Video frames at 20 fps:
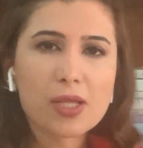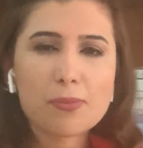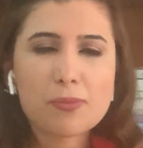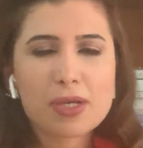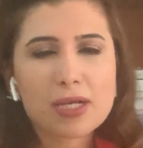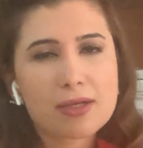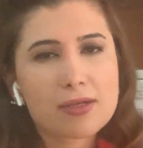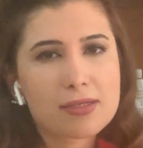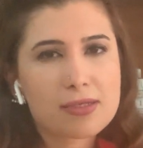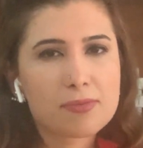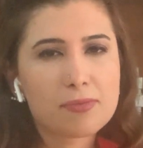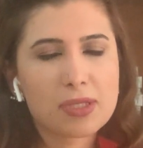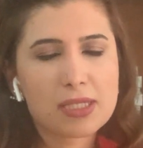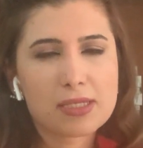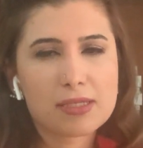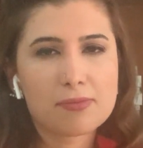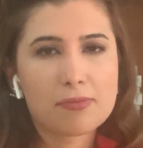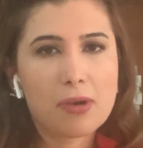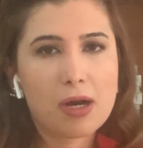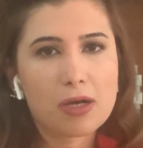Bir
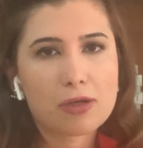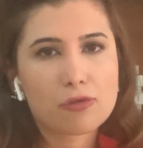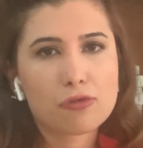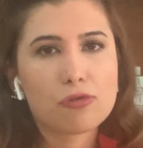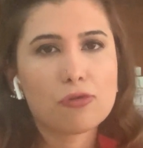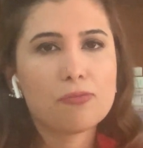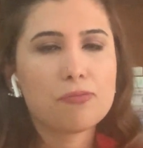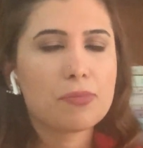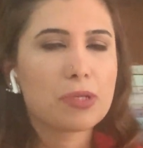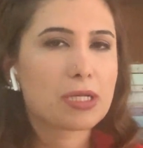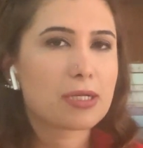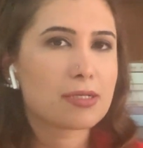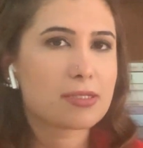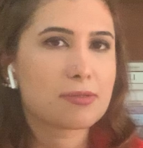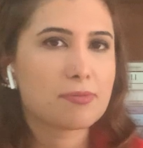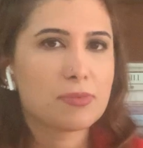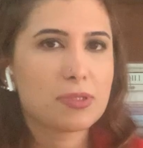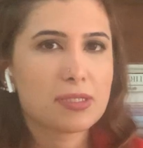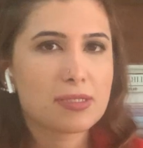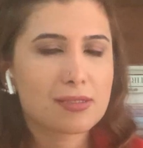kısmınız mahkum, bir
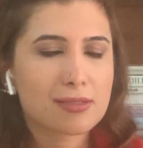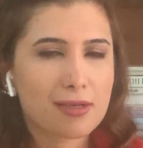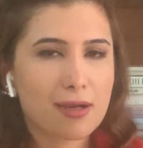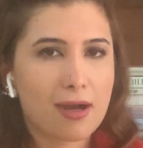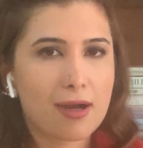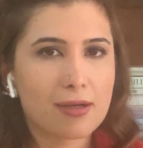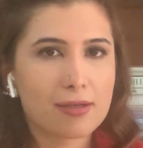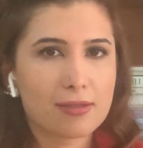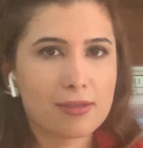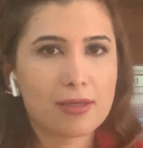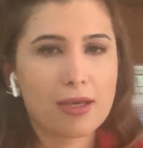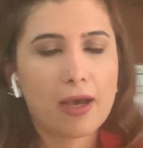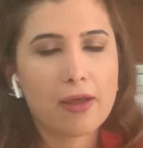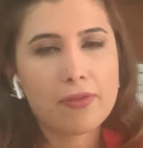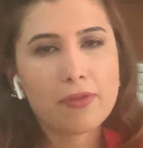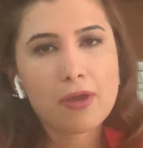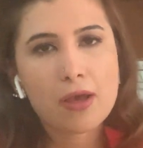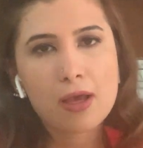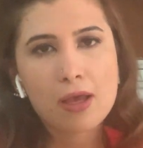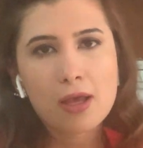kısmınız gardiyan.
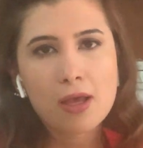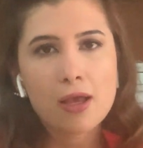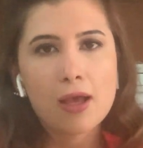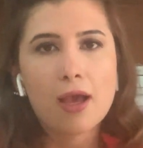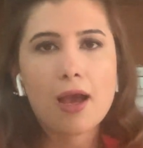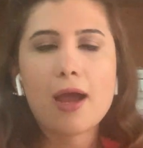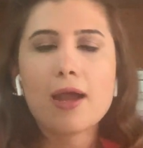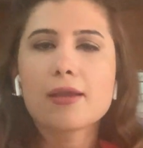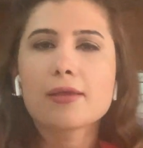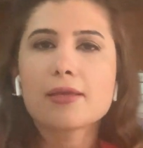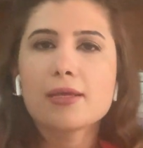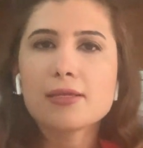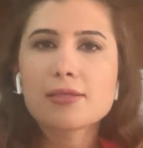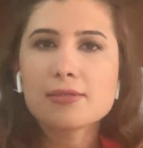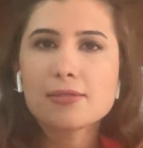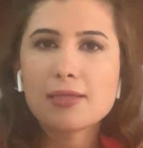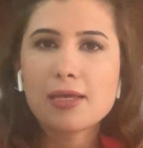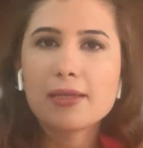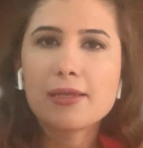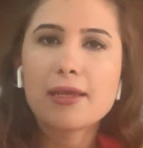
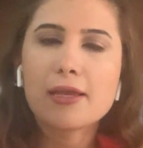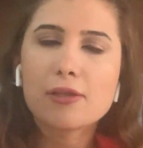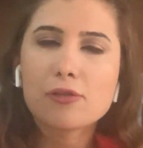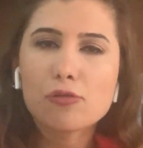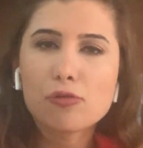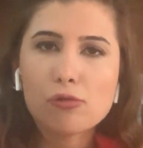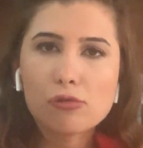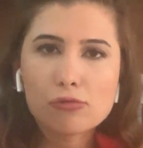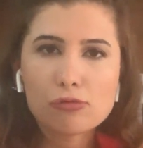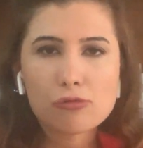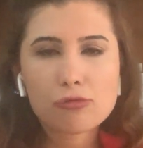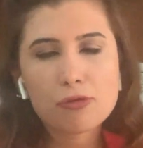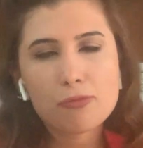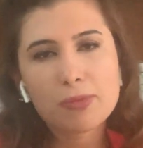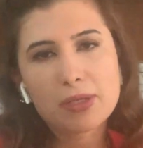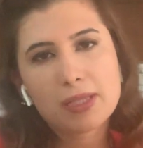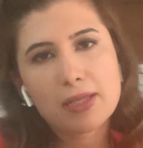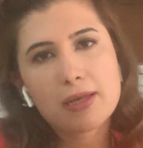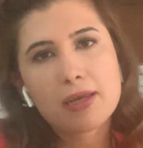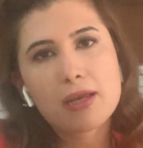Herkes deneyde olduğunu
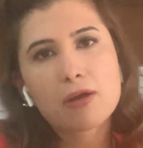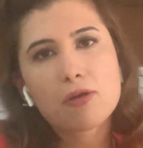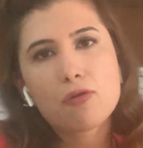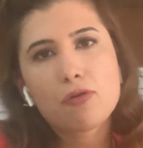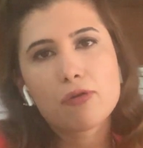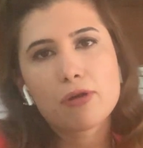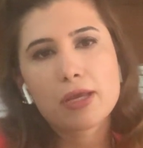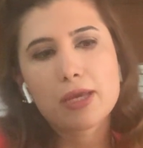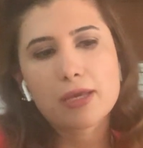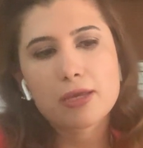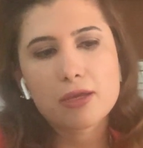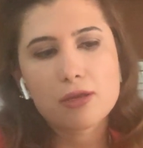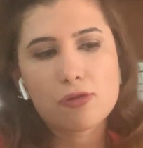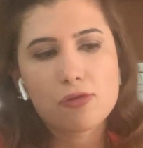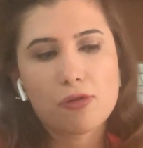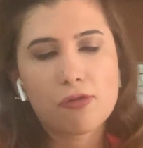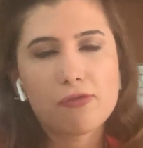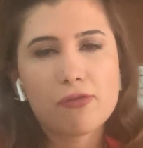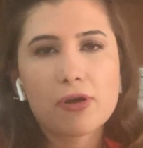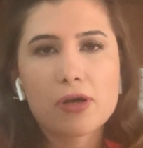bilerek oraya
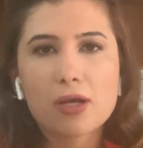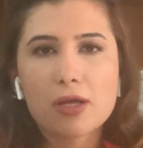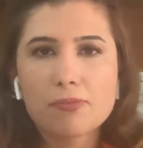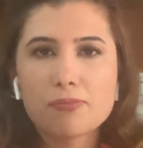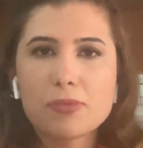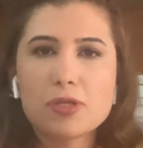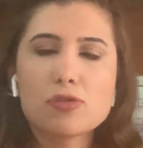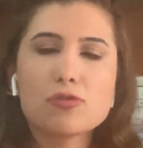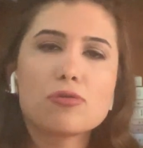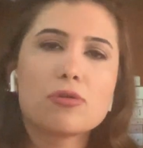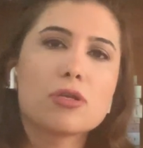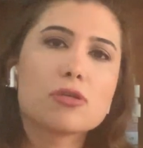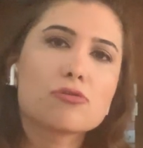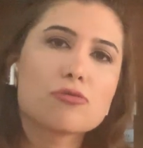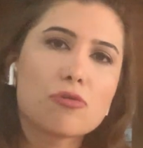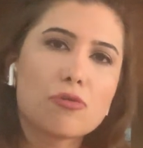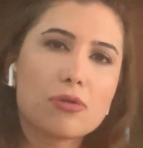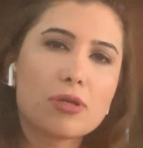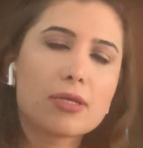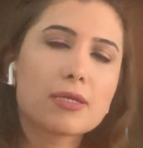giriyor. Fakat bir süre
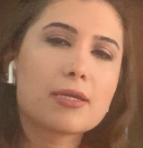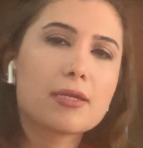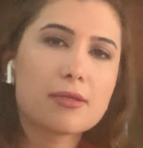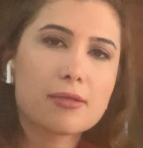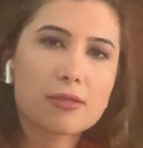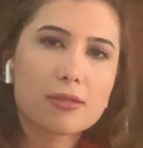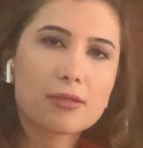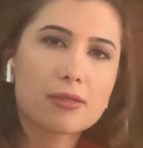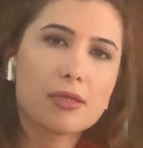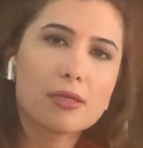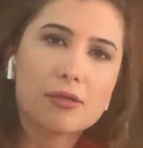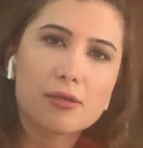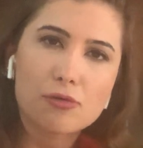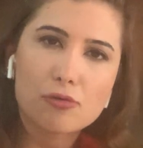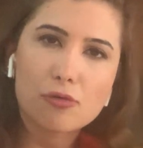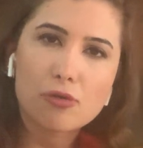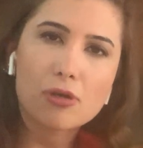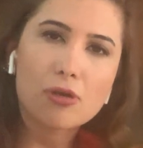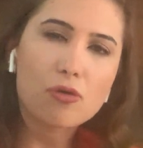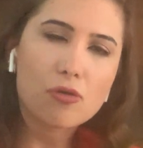sonra girdikleri
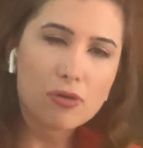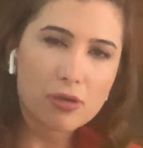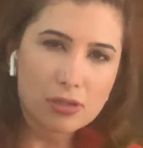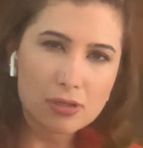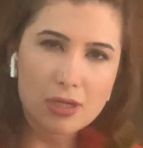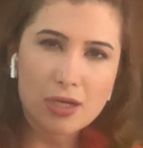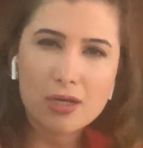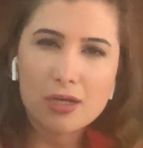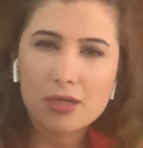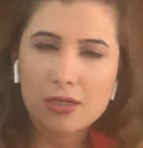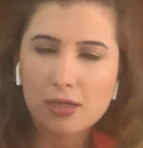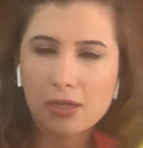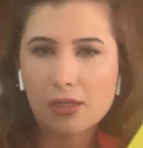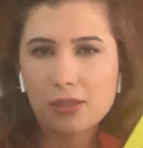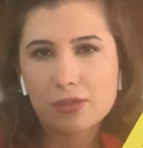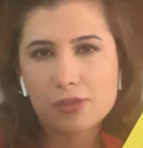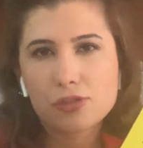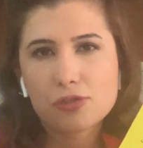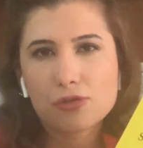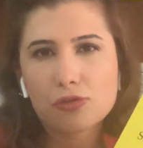role o kadar
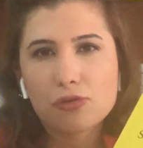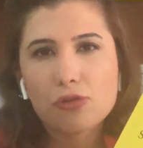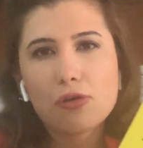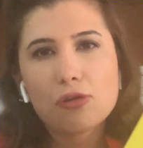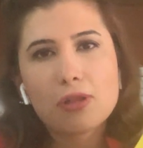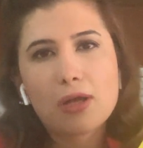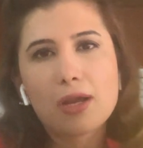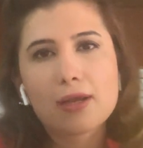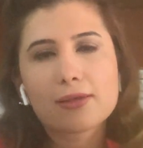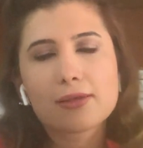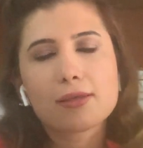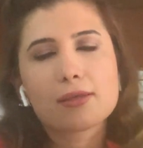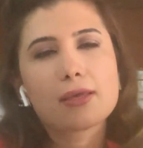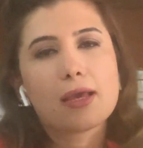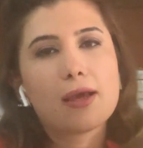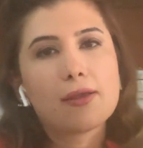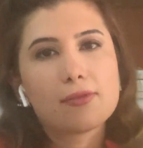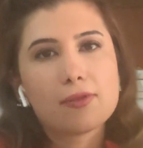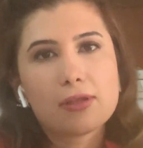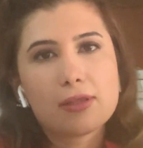alıştırıyorlar ki
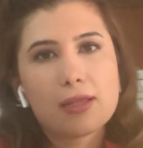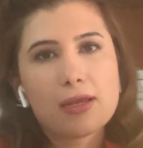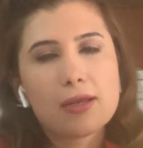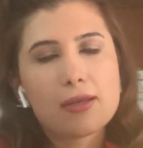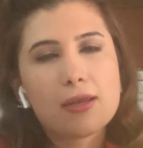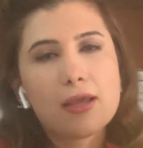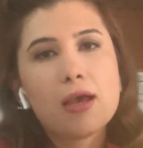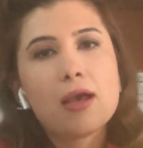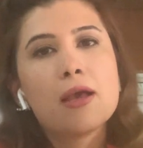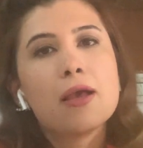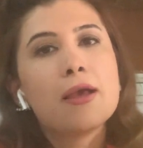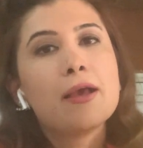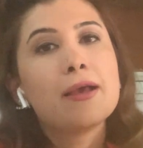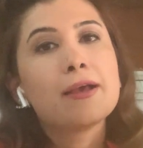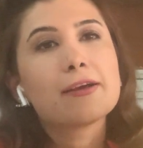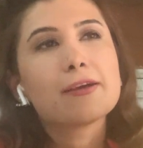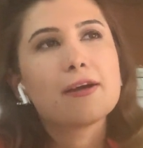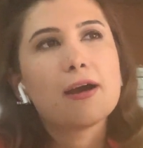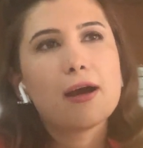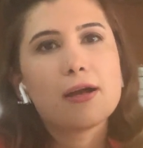kendilerine
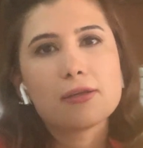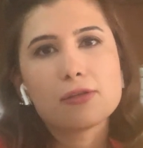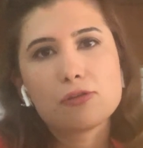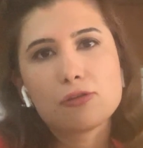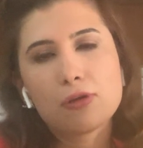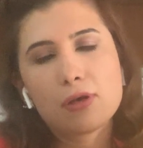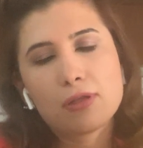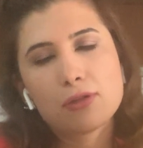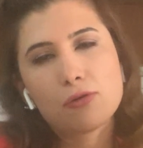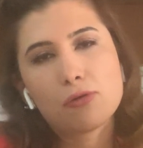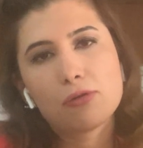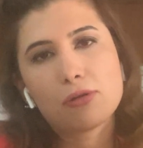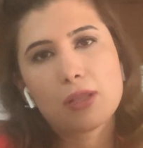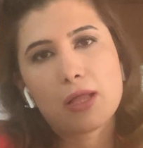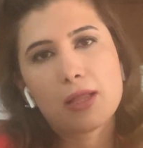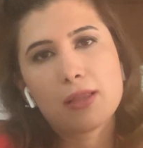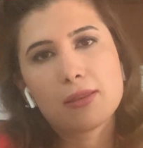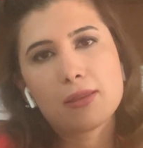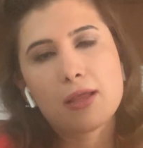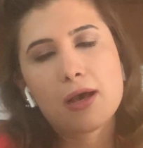gardiyan
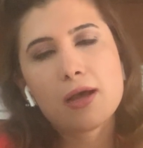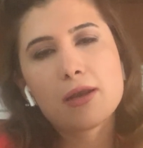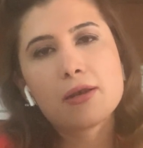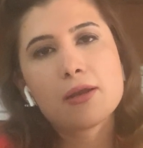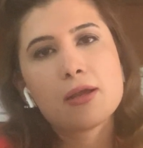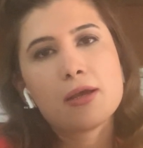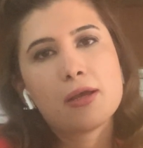olanlar